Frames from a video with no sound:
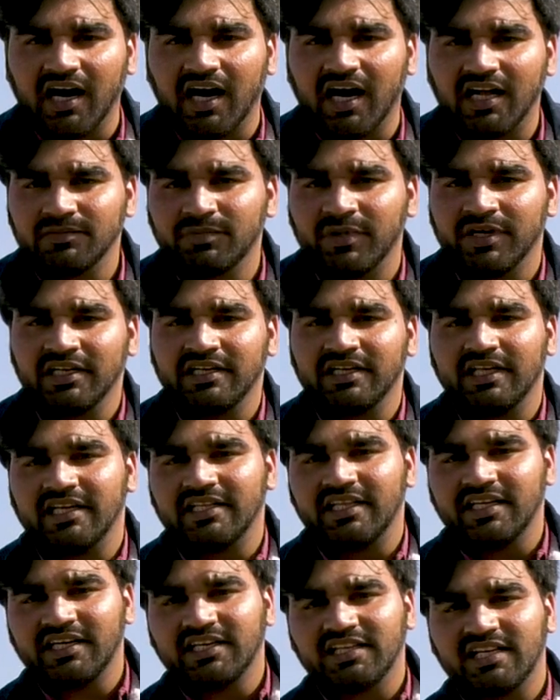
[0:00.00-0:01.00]
आज भाई
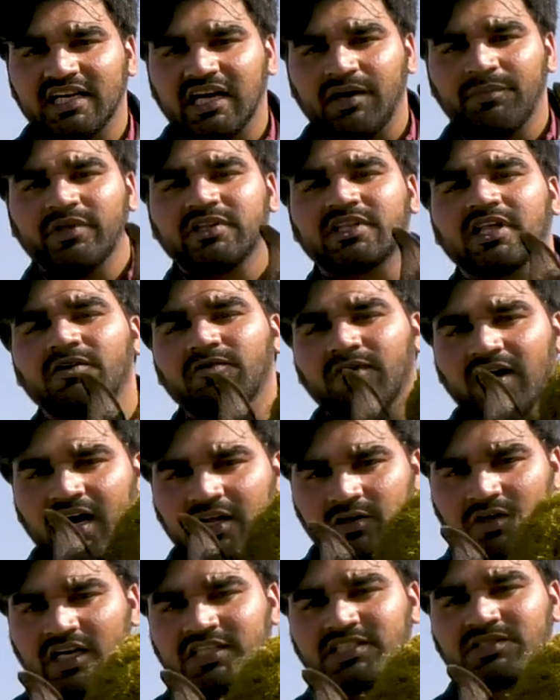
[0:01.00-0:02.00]
नेज़े की जगह पे
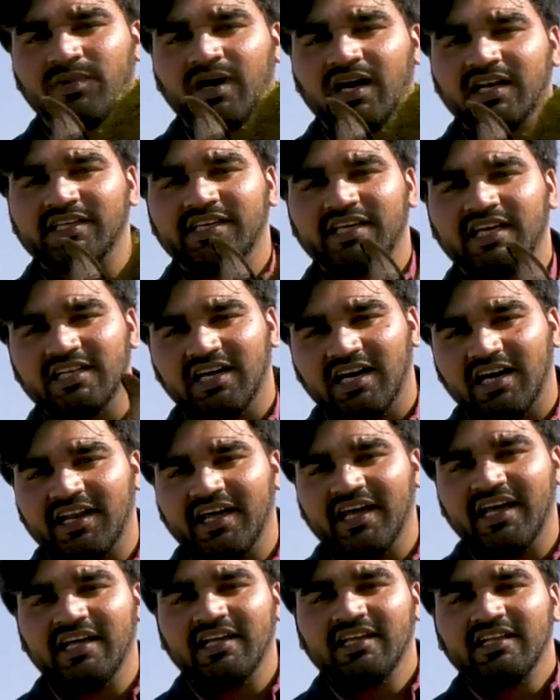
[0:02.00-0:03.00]
तलवार का इस्तेमाल किया जा
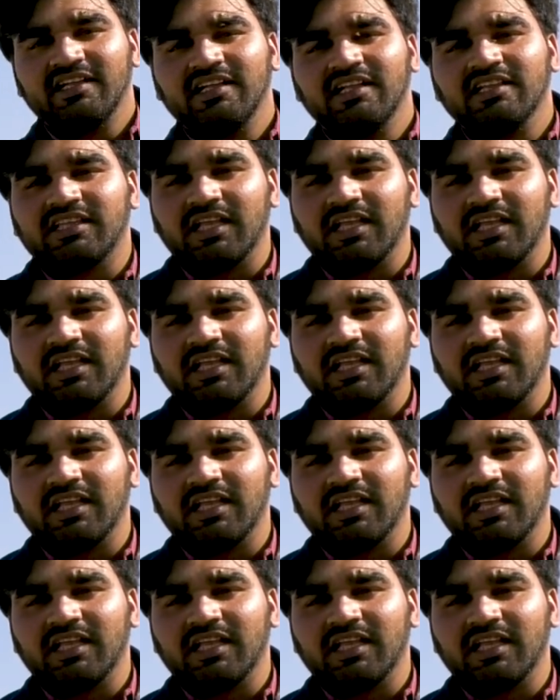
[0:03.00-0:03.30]
रहा है